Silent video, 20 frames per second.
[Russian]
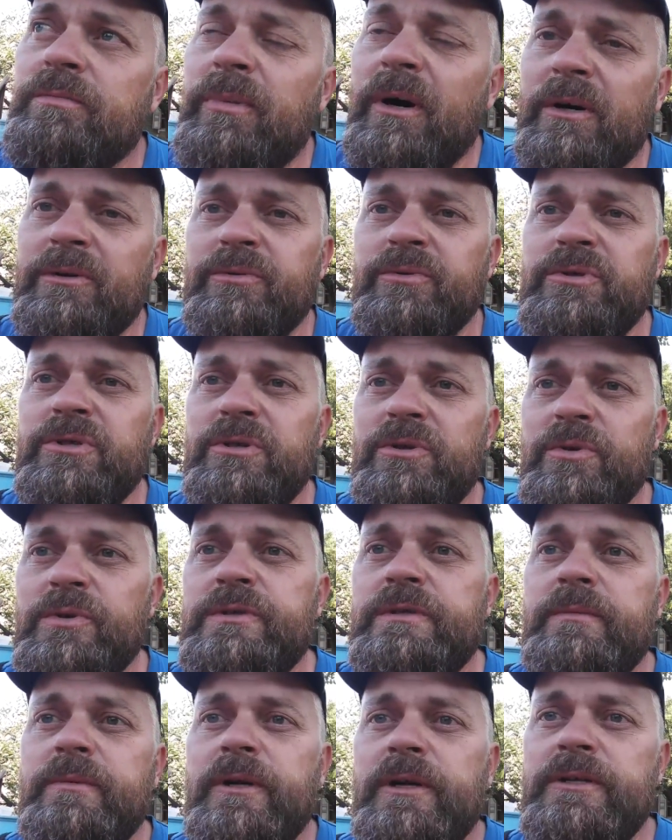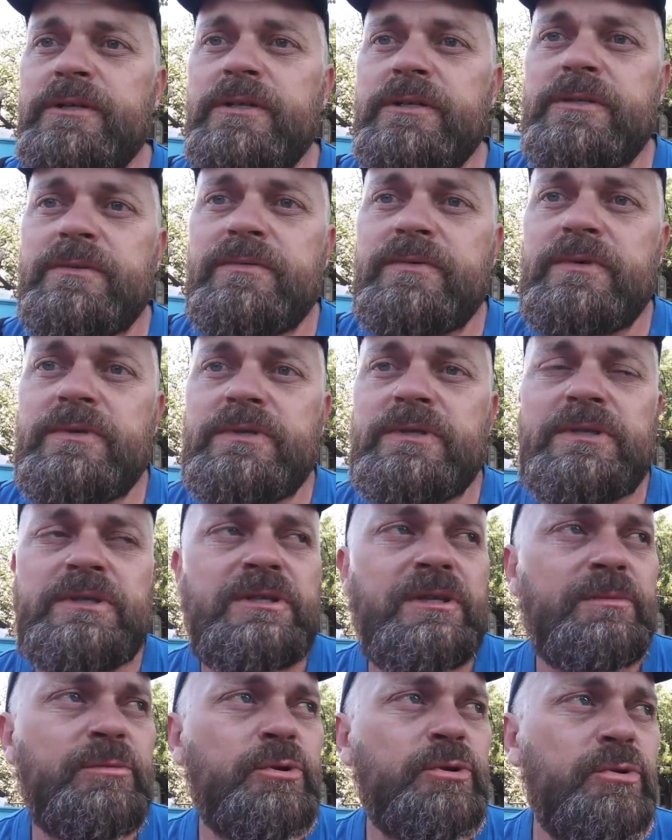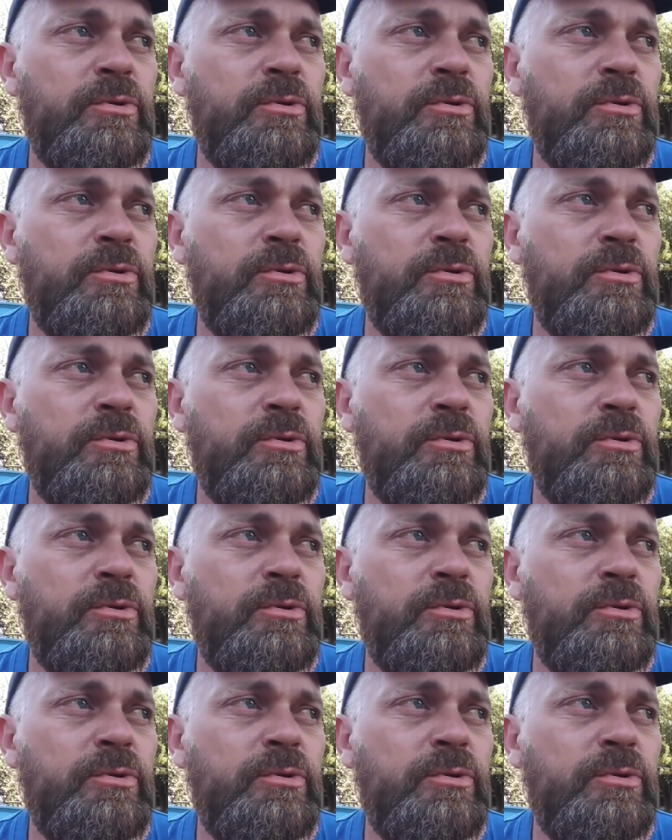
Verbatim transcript: бахнуть серьезным кризисом в связи с тем,